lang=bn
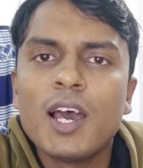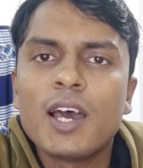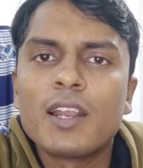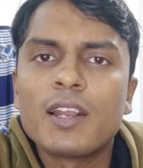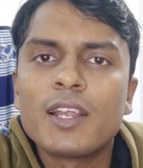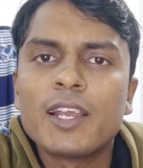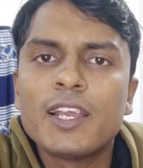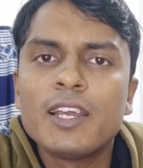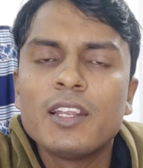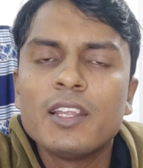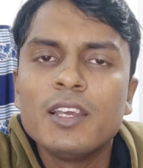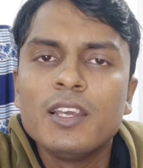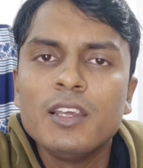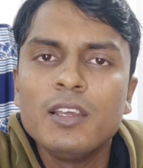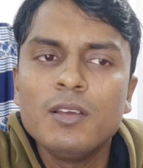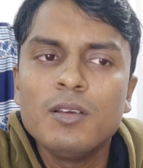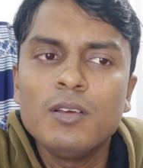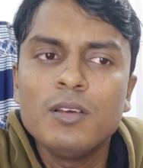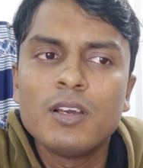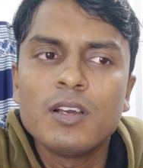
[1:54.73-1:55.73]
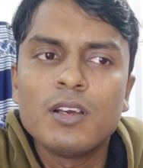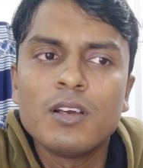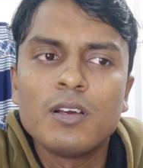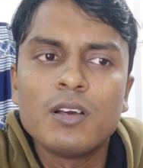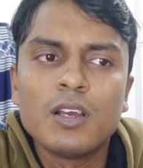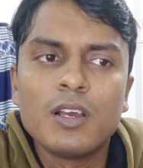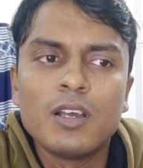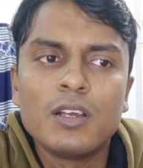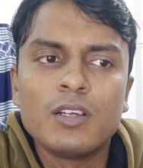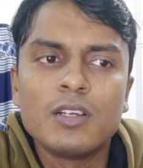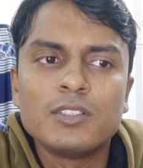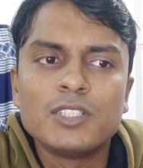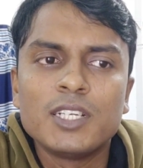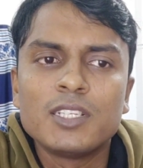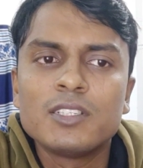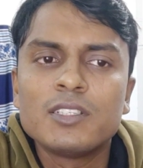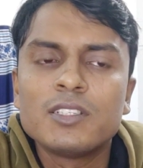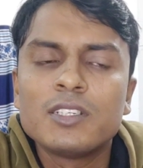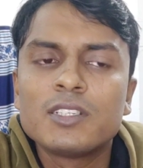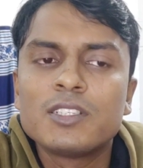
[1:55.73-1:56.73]
আর এখানে
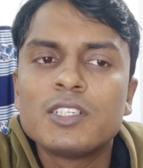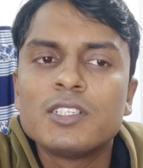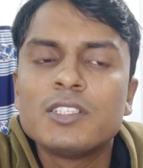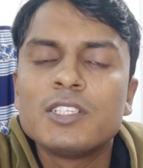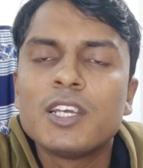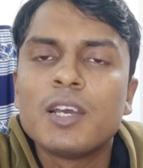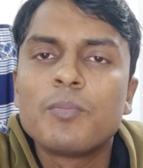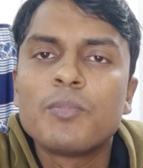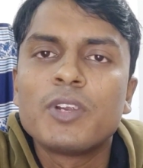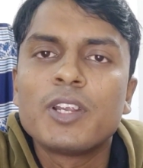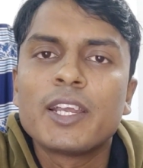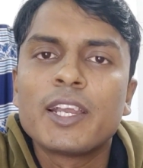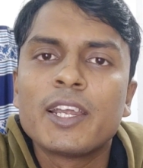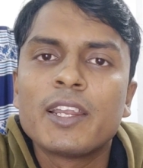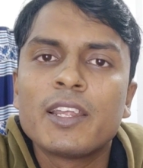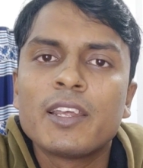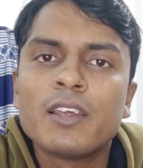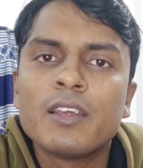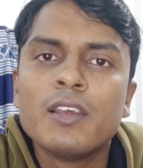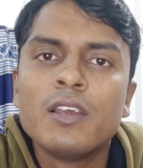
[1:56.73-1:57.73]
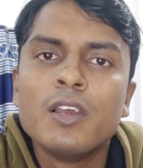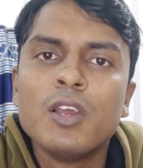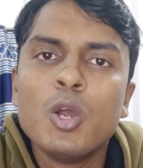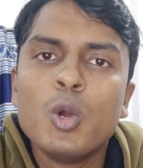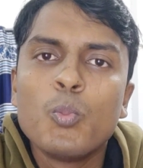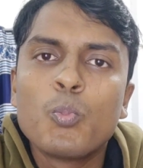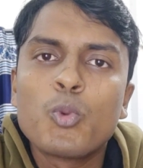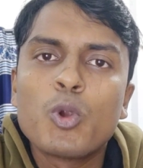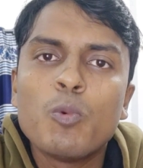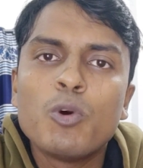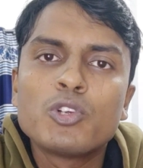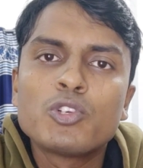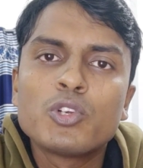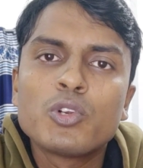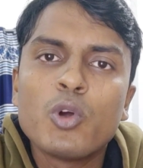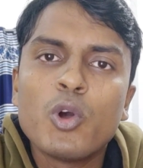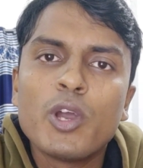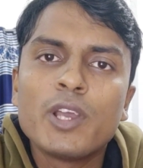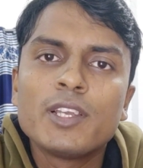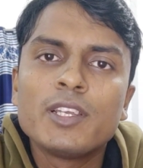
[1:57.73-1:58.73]
জানতে চেয়েছেন যে আপনার এখানে
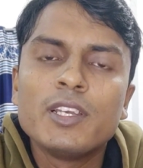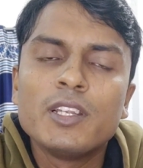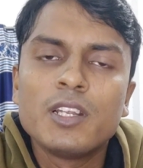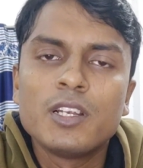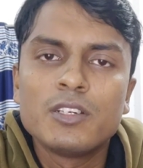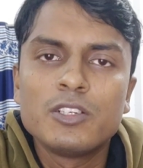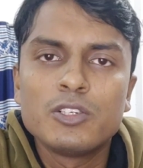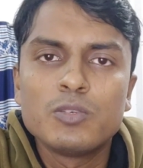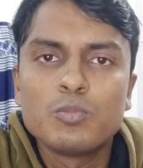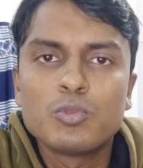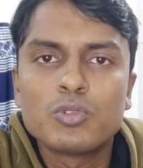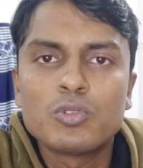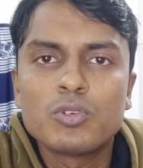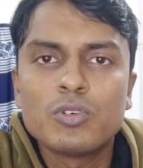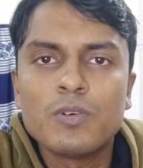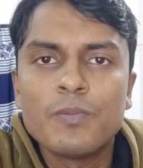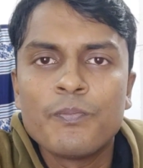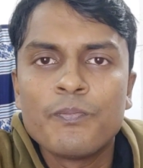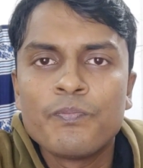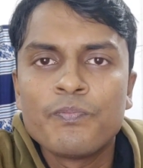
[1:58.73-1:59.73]
প্রমোশন হয় কি না ঠিক মতো